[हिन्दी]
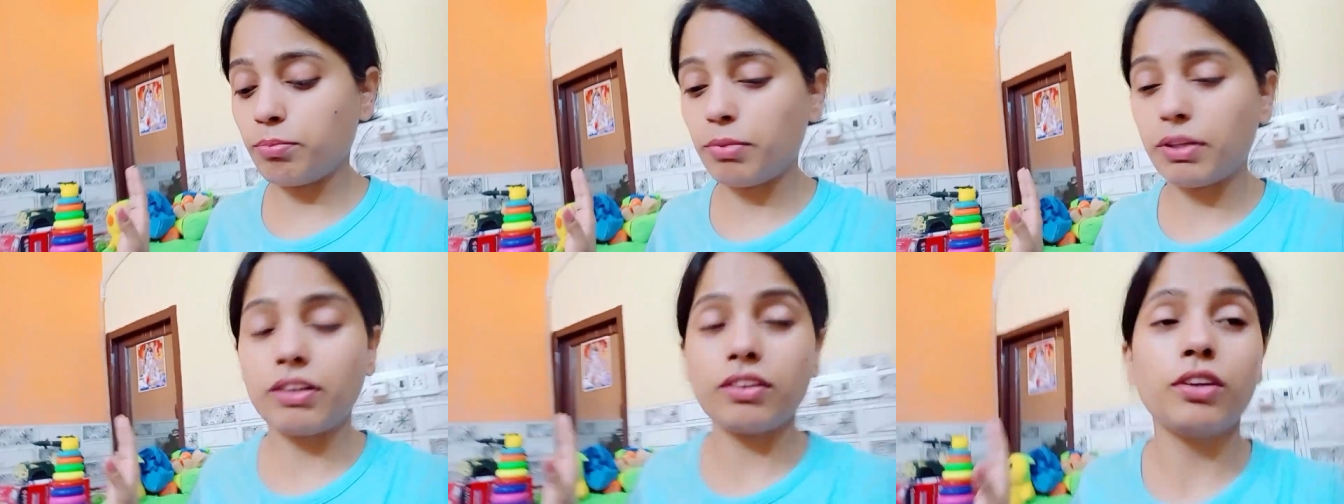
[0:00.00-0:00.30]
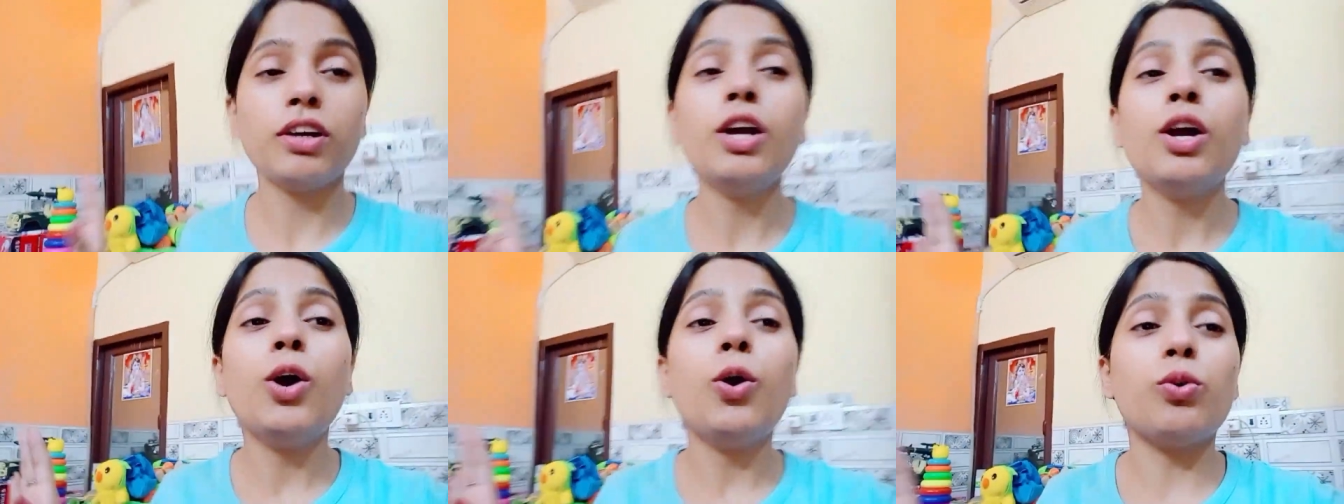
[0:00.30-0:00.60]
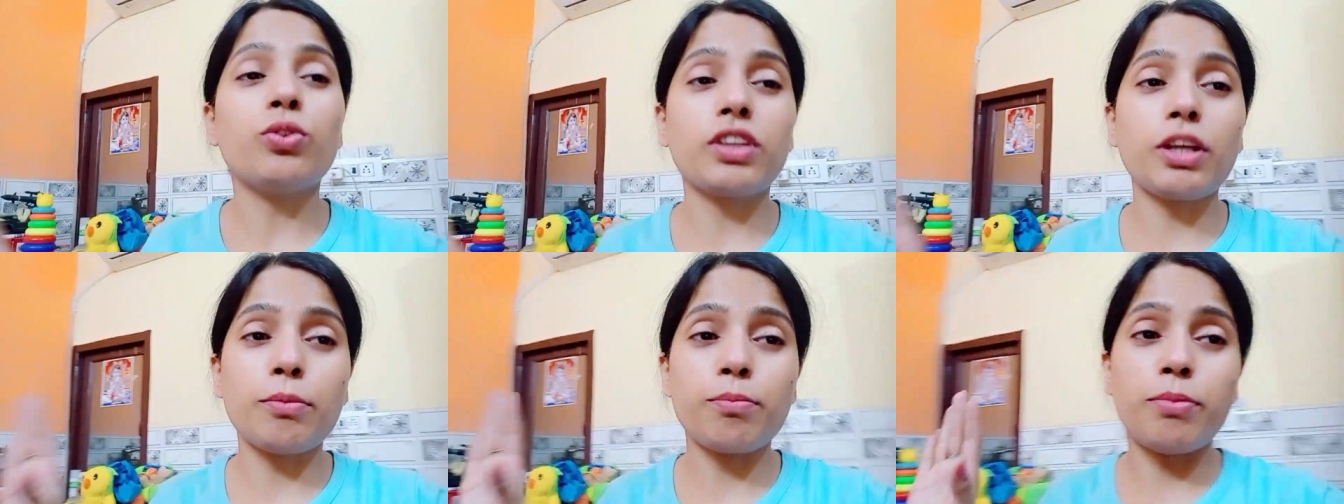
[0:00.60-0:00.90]
बिल्कुल
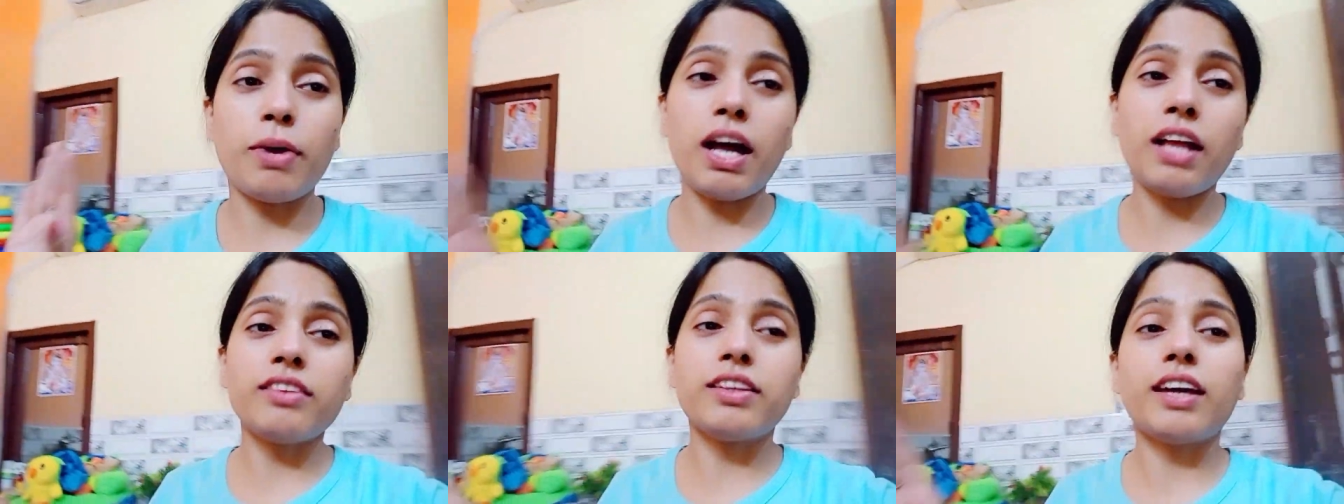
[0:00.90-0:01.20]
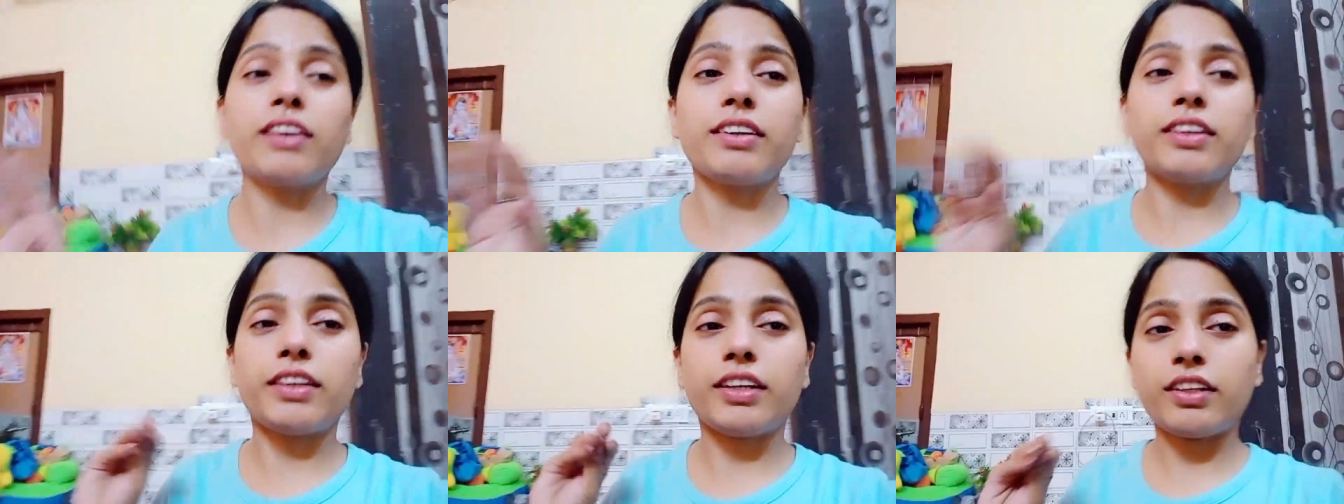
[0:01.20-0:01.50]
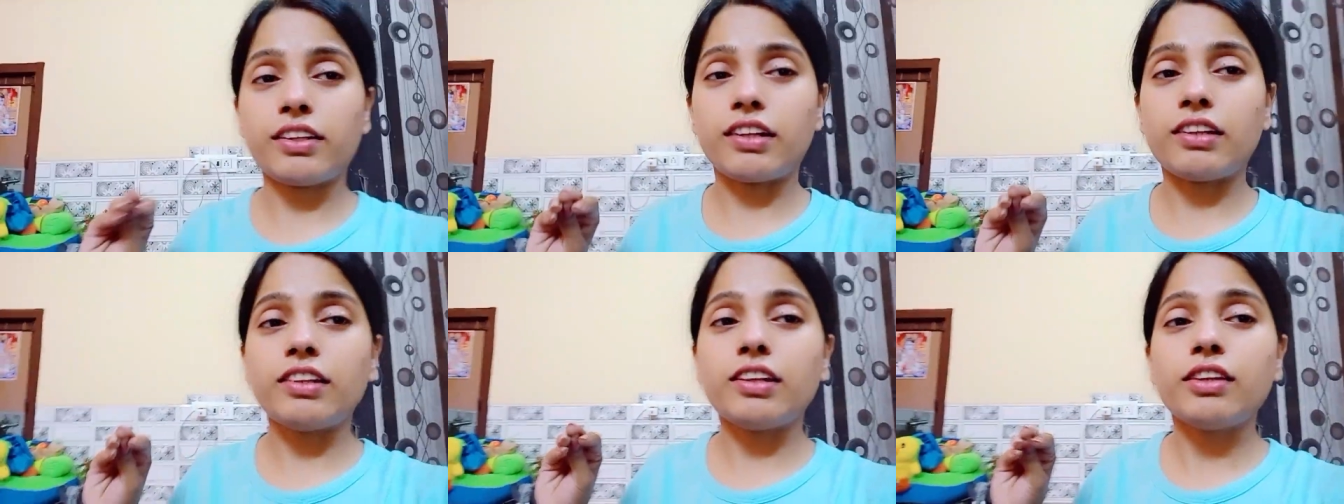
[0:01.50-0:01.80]
उसके बाद जा
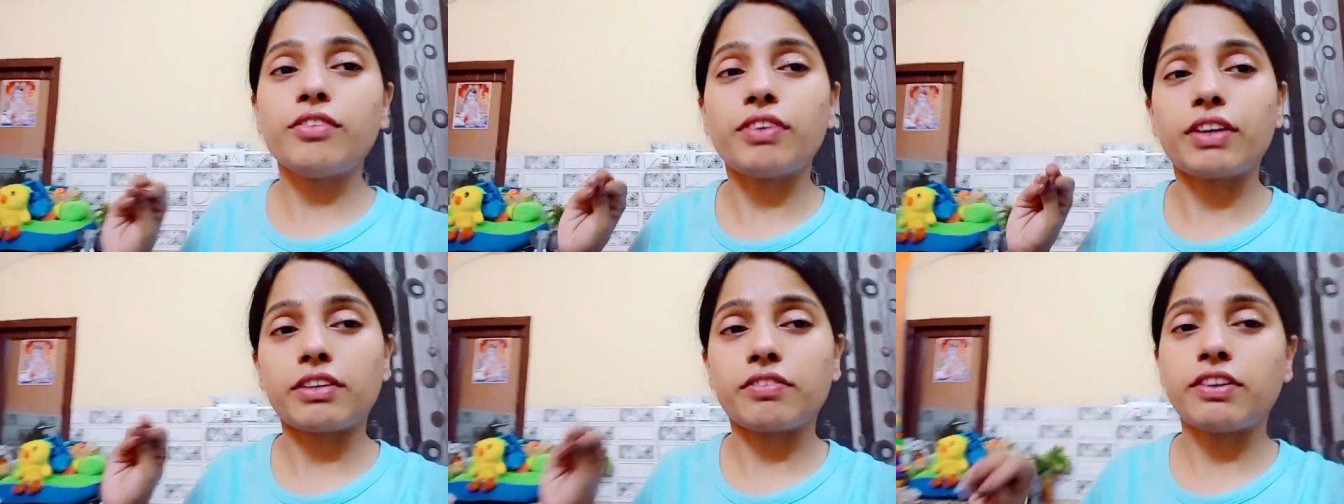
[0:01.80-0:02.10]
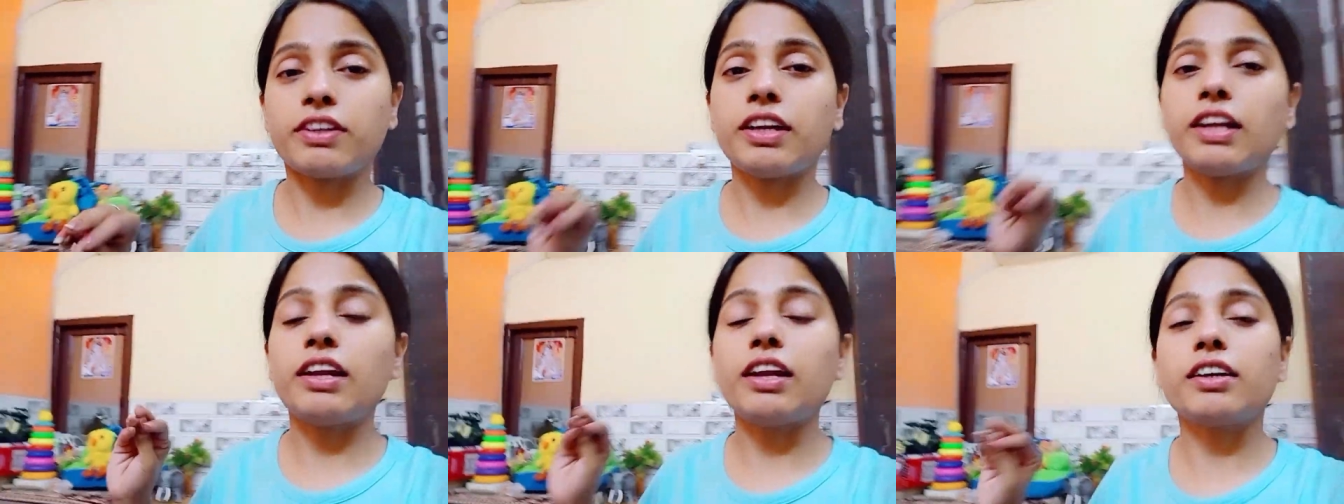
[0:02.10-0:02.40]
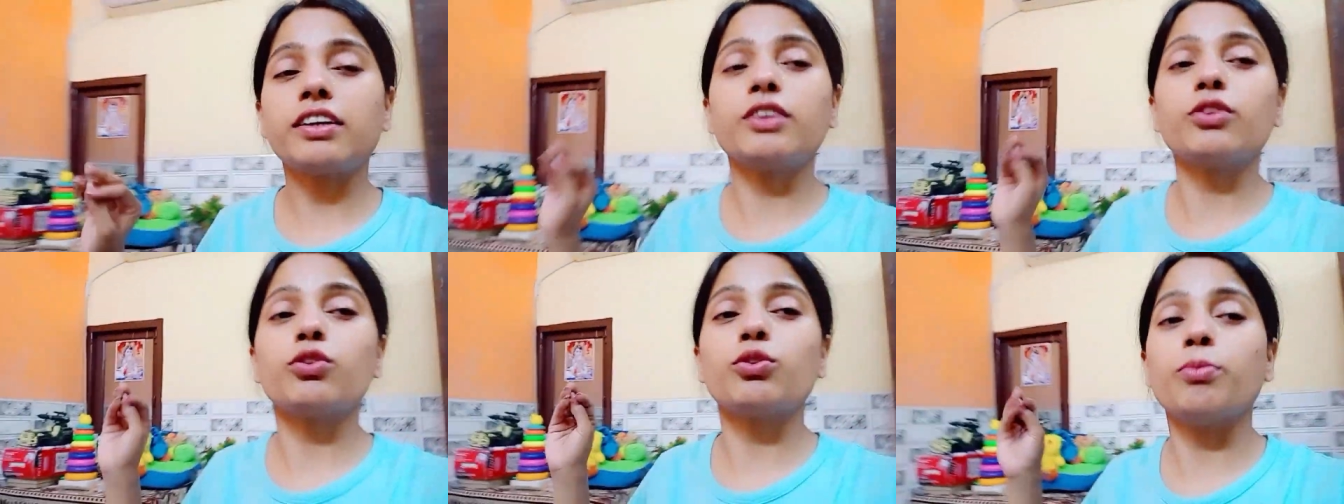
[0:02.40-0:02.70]
करके जल्दी जल्दी फटाफट
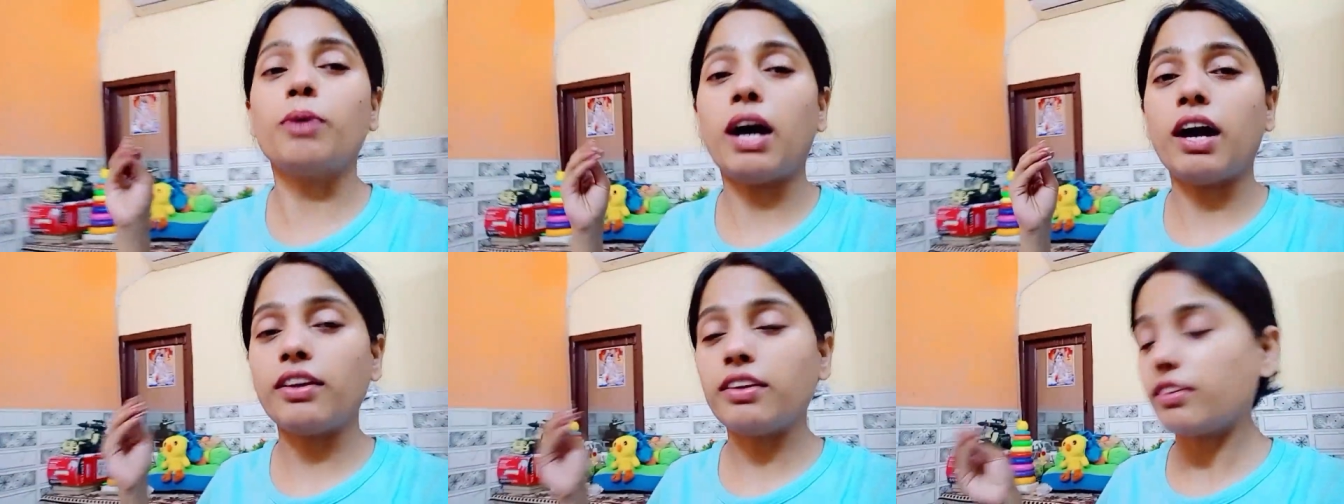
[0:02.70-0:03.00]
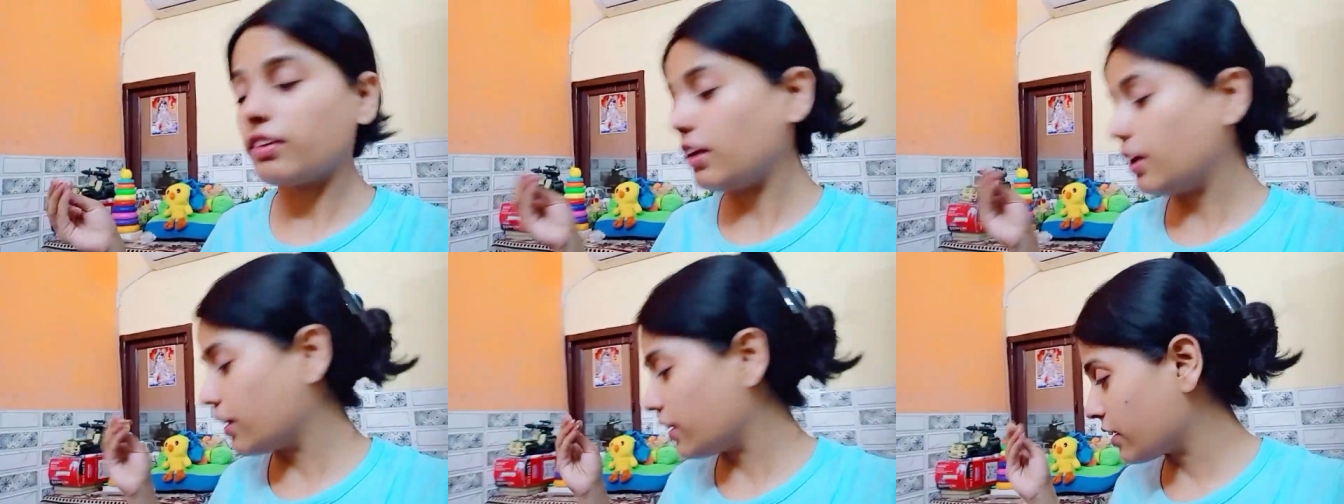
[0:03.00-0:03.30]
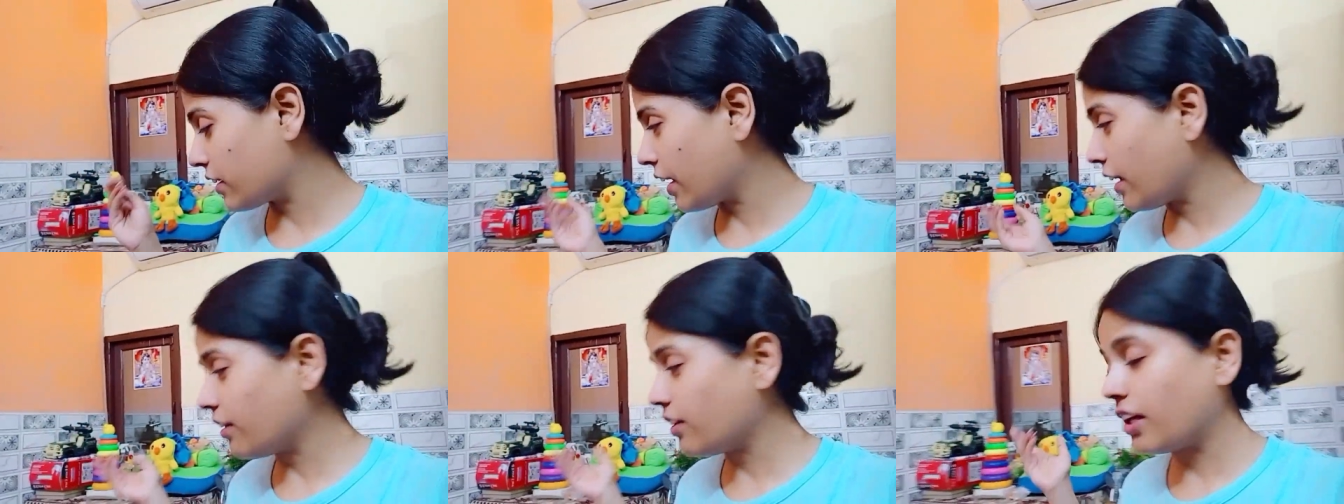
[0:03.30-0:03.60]
नहला के इसको बहाने से
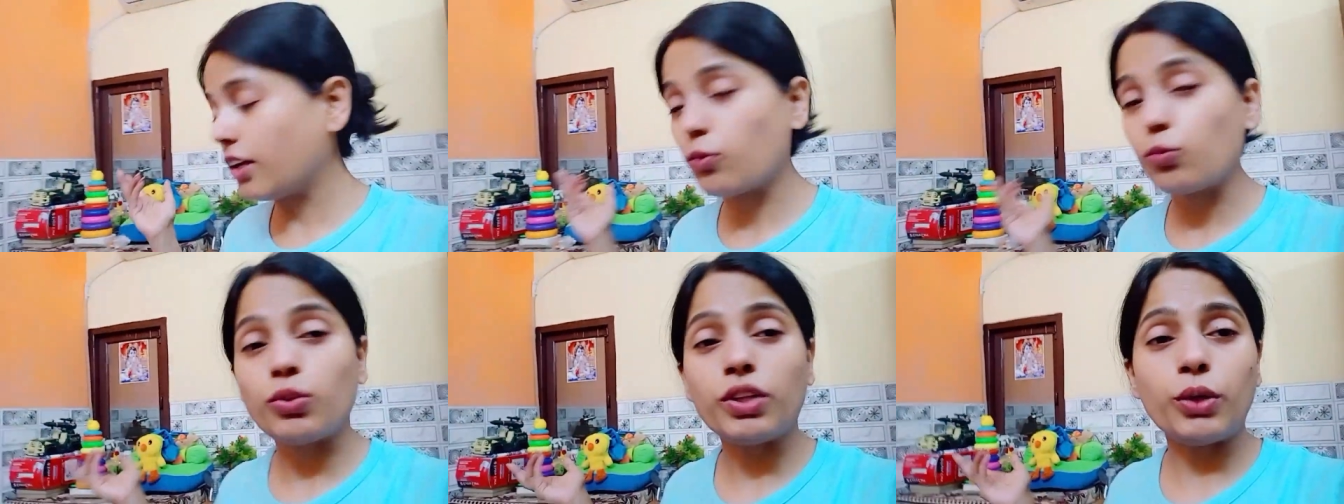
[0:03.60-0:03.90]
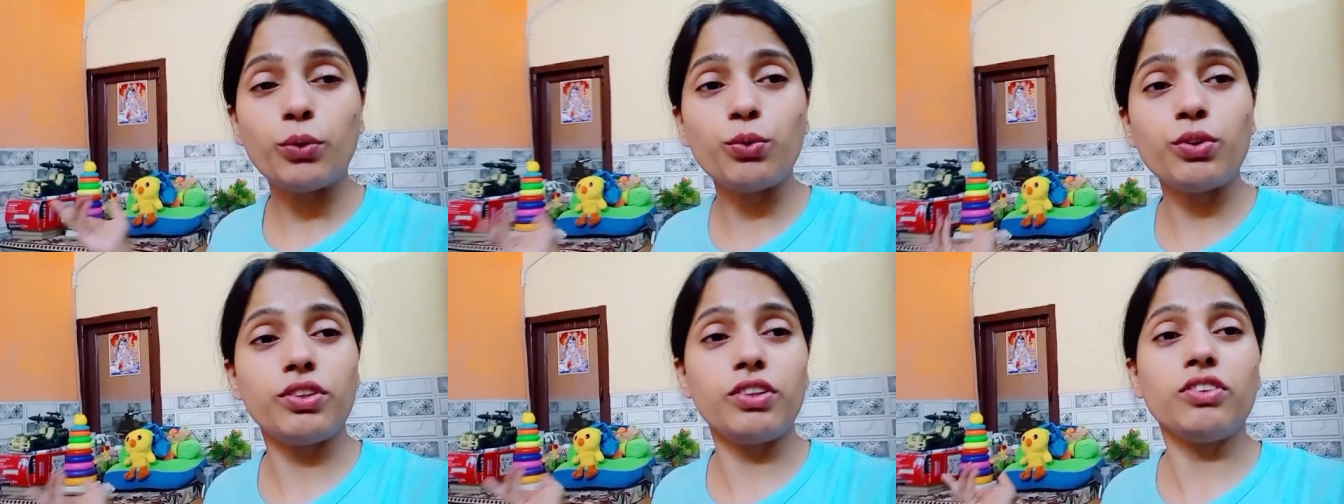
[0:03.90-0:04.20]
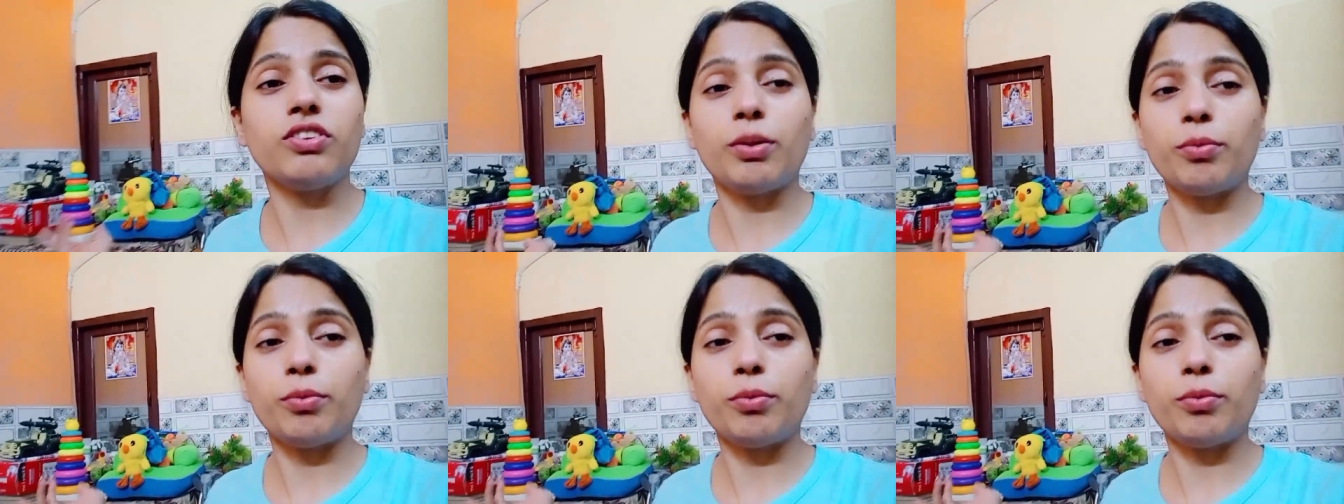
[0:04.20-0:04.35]
लेकर के आई डेंगू डेंगू जी